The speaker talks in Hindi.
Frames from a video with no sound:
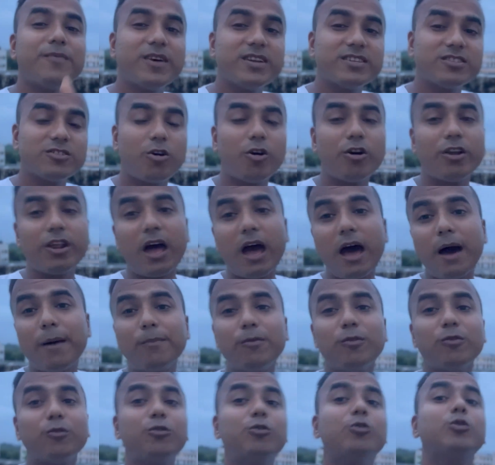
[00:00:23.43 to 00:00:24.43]
पास और
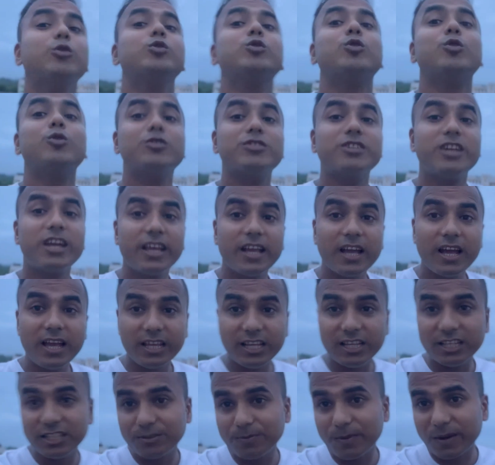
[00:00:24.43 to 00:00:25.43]
आप लोग खुश हो जाएगा
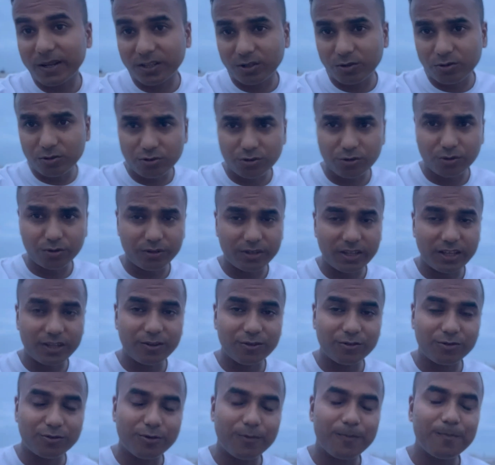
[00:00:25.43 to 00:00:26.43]
इस बात को सुन के
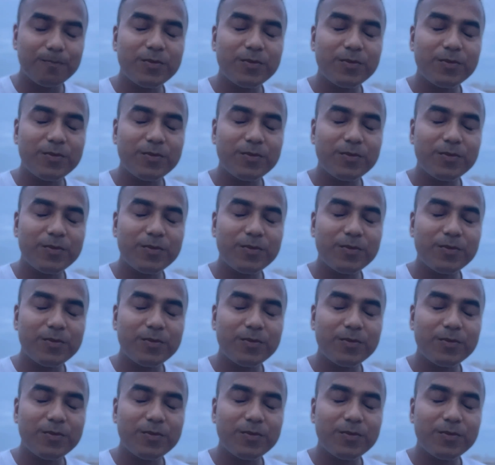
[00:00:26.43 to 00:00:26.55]
दोस्तों